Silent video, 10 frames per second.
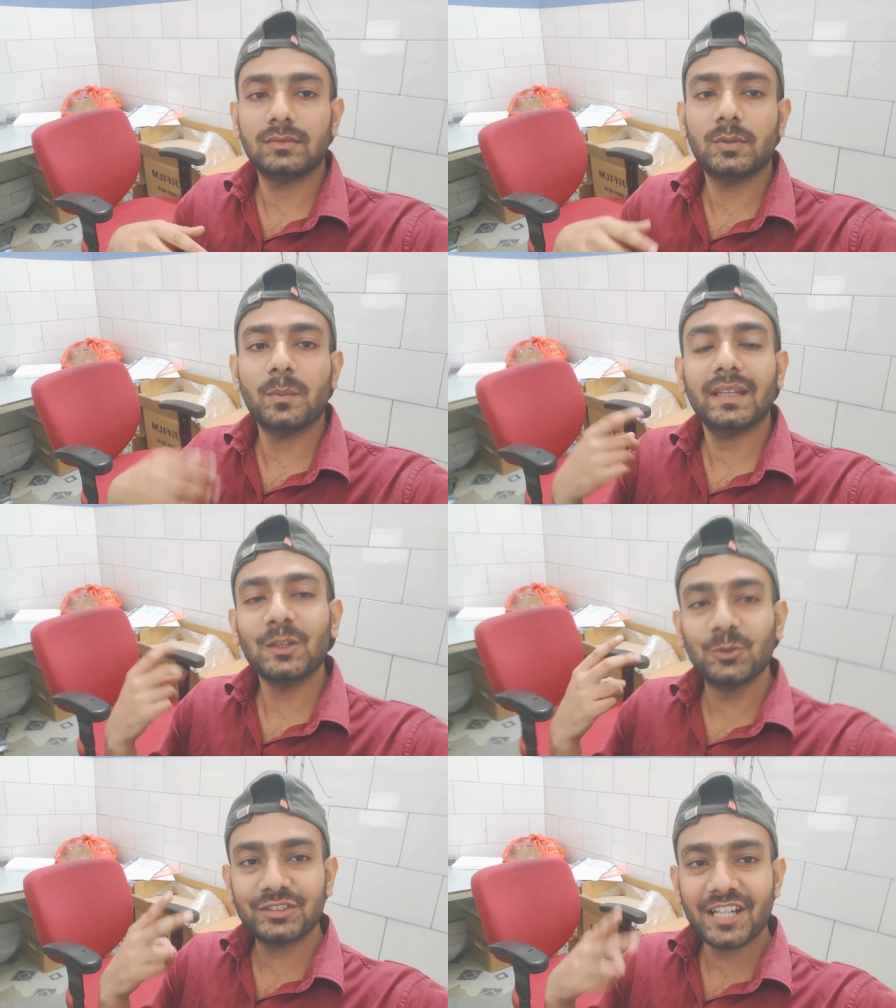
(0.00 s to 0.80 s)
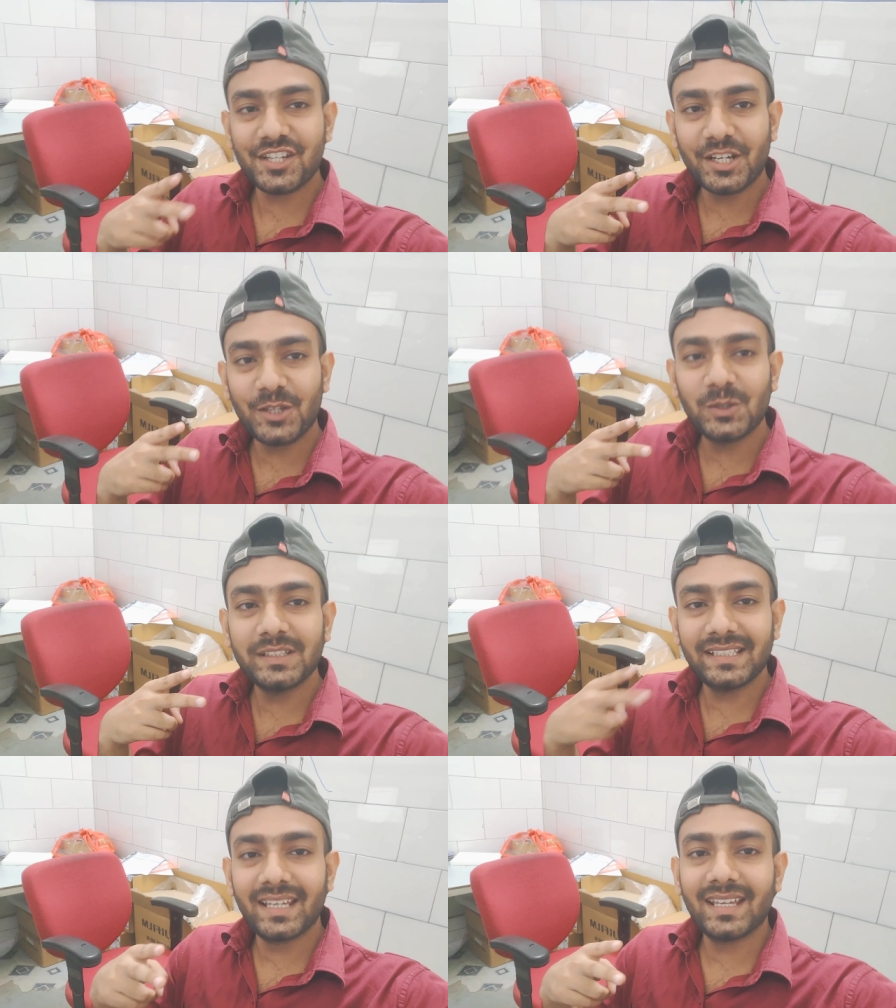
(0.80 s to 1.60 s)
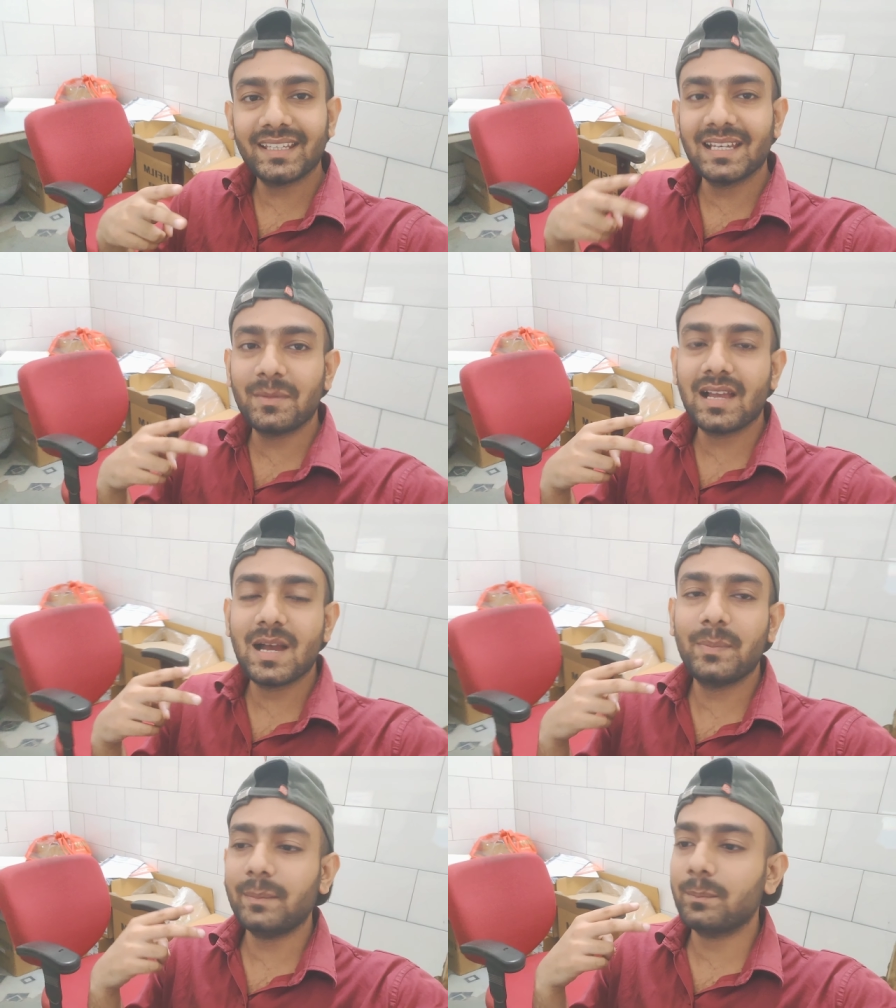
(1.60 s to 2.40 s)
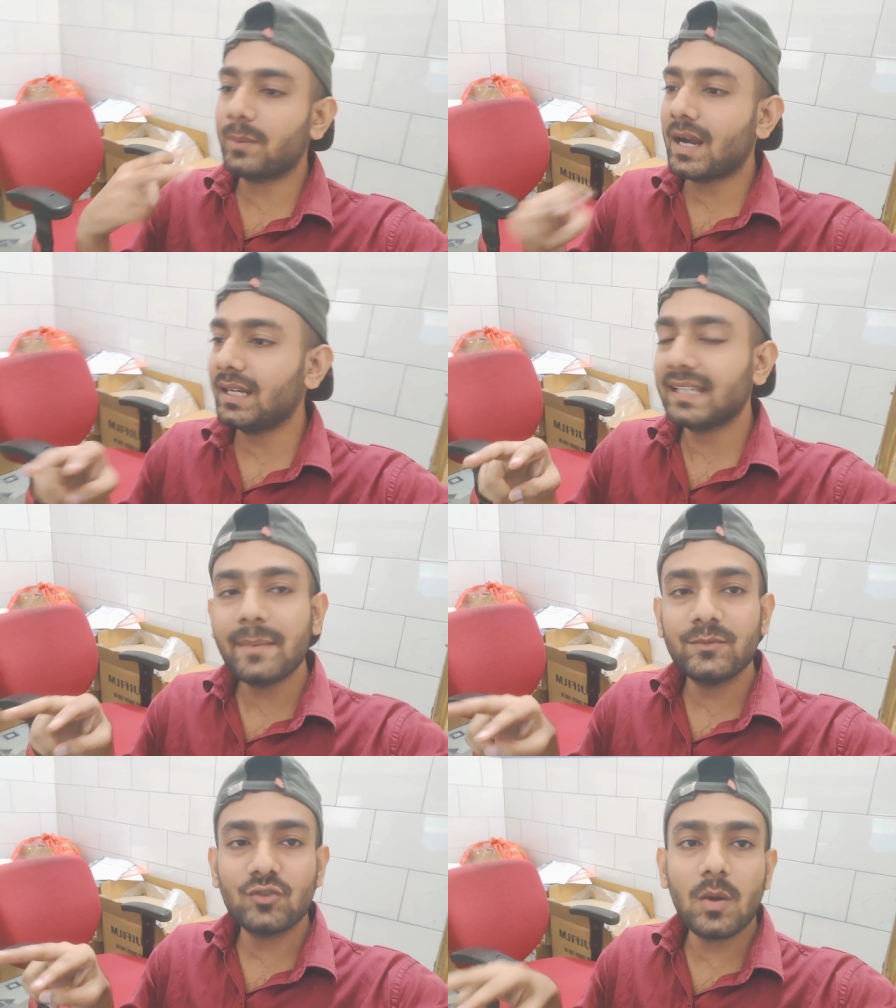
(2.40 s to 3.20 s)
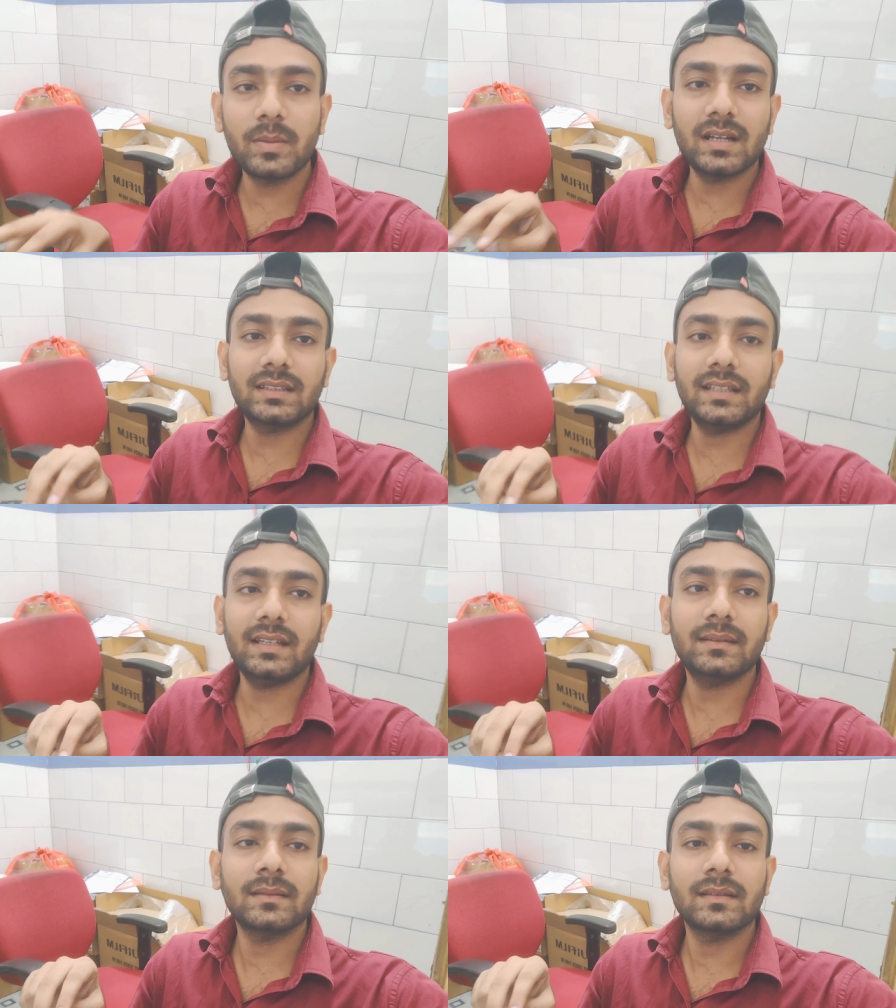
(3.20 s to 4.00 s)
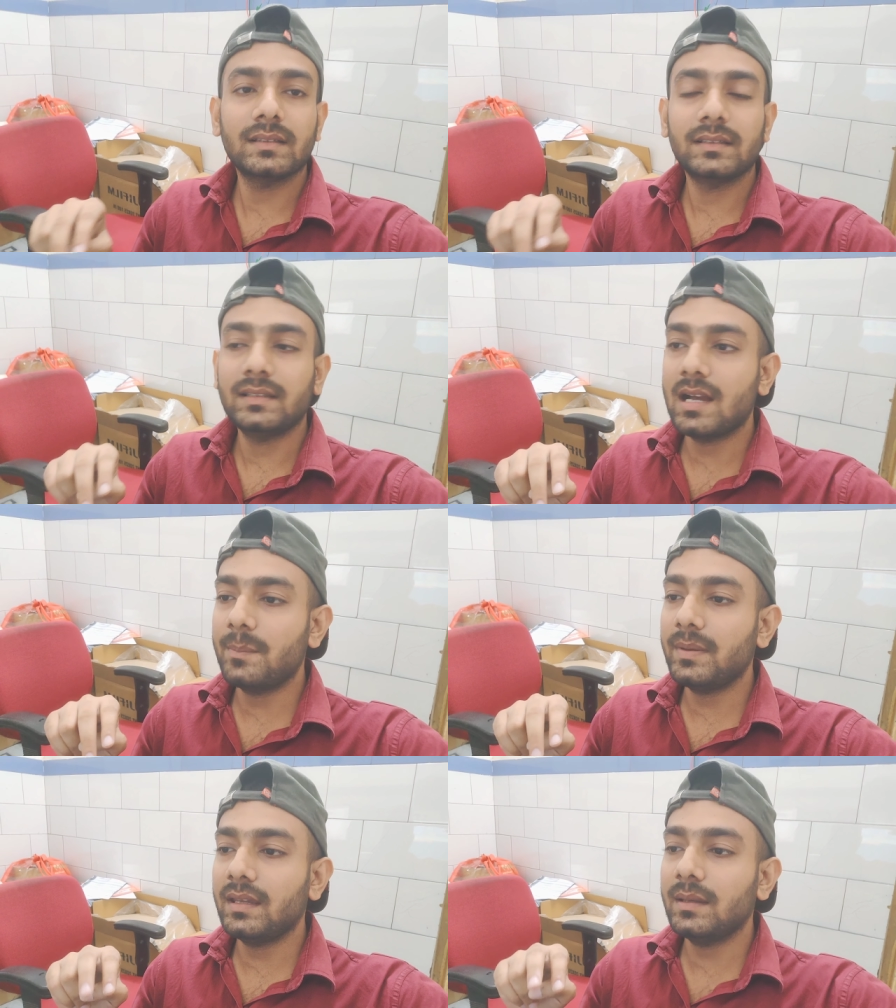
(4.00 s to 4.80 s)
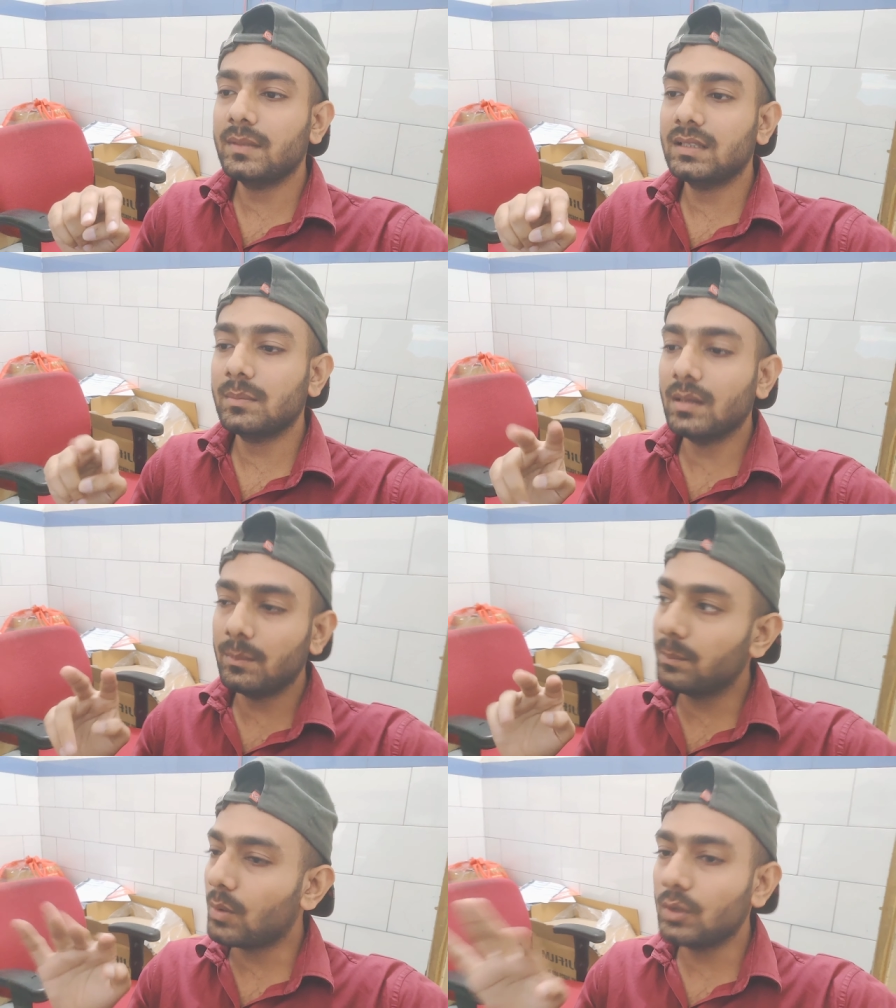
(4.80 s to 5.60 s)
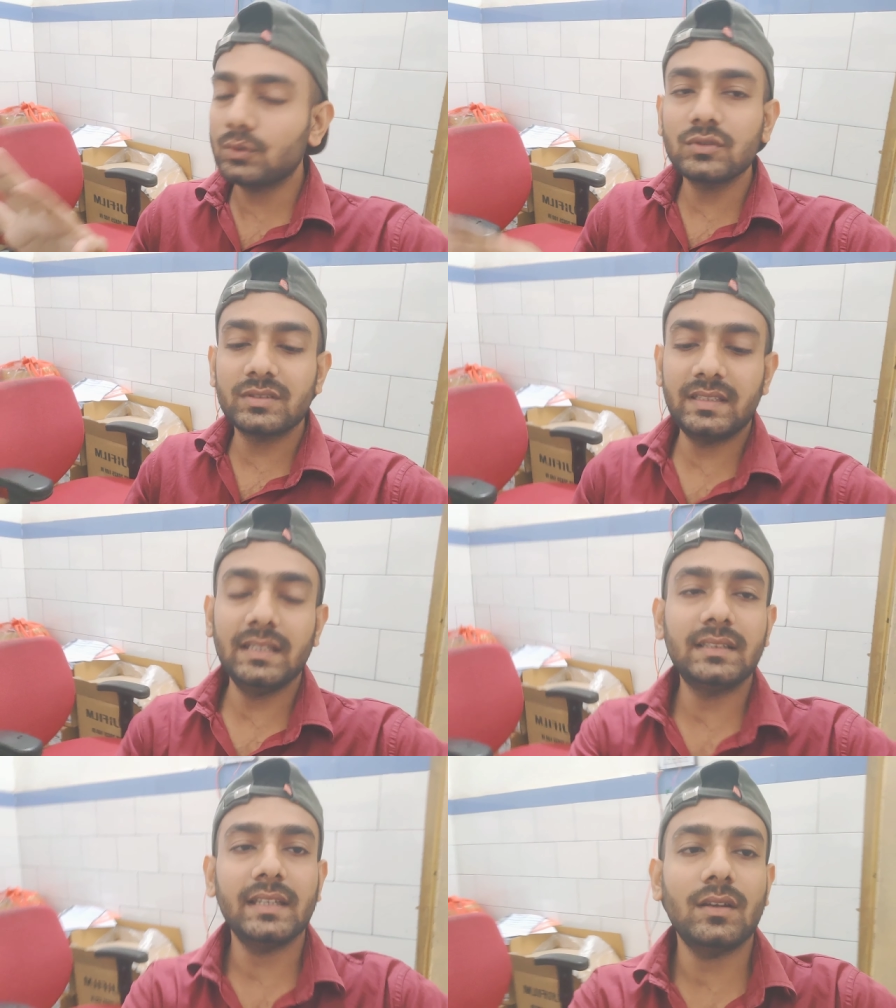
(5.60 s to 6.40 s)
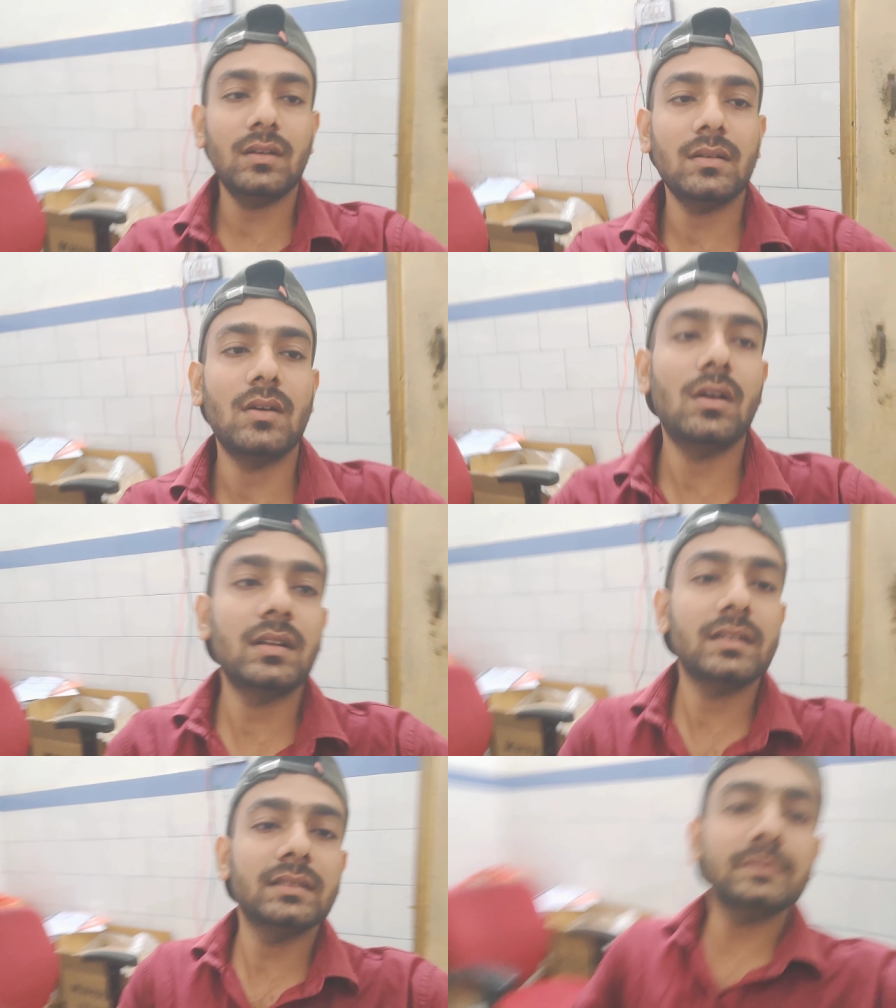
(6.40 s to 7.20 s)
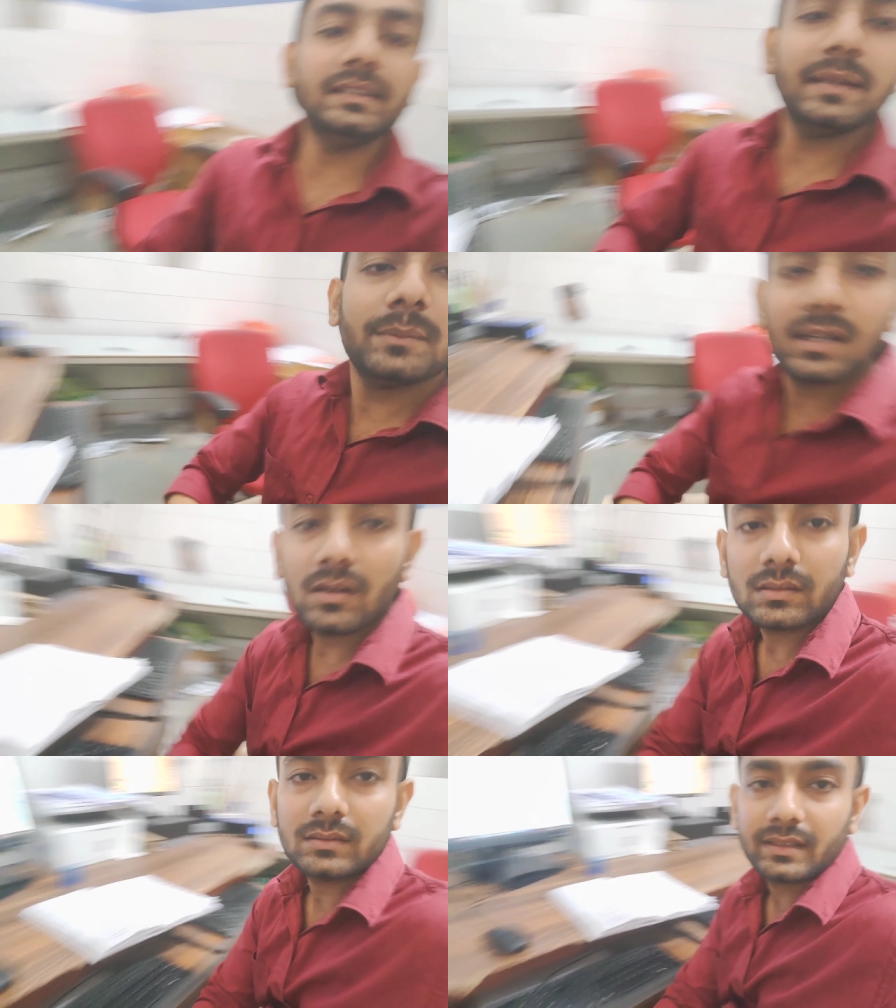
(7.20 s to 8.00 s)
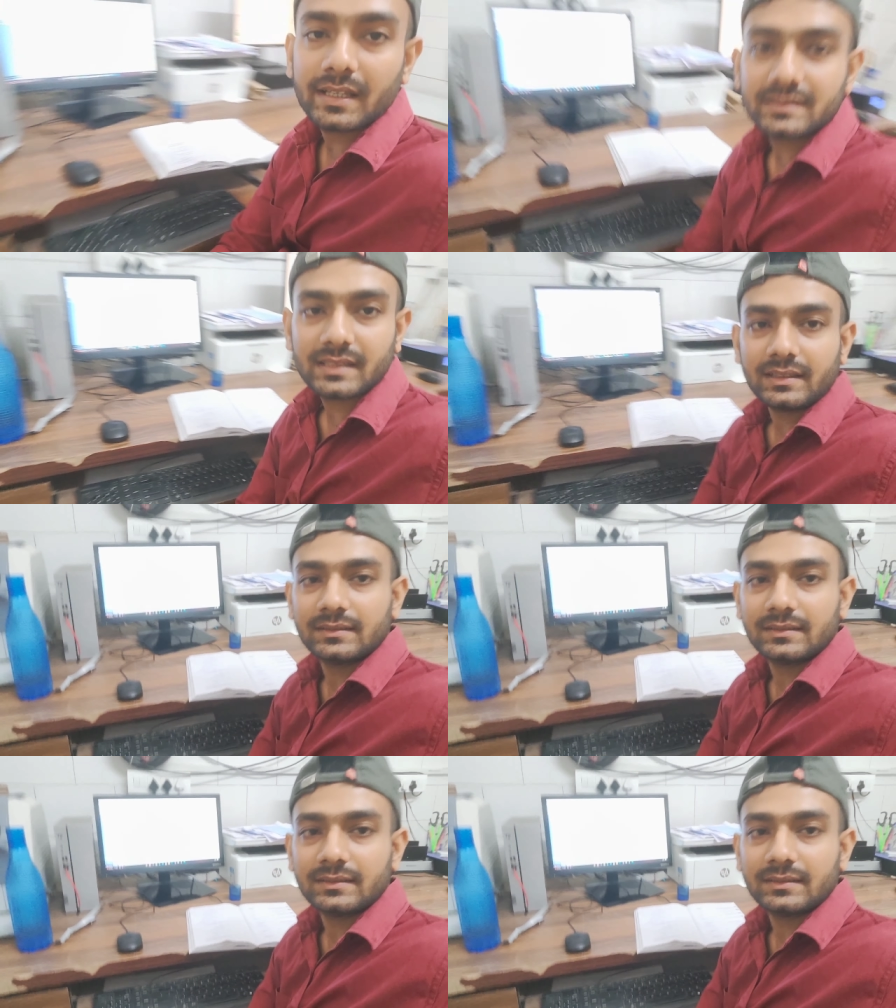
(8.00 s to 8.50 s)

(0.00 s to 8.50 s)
मेरा दूसरा शेड्यूल ये है कि हम यहाँ पे पार्ट टाइम जॉब करते हैं यहाँ पे मतलब हम बहुत कुछ सीखते हैं और ये मेरा डेस्क है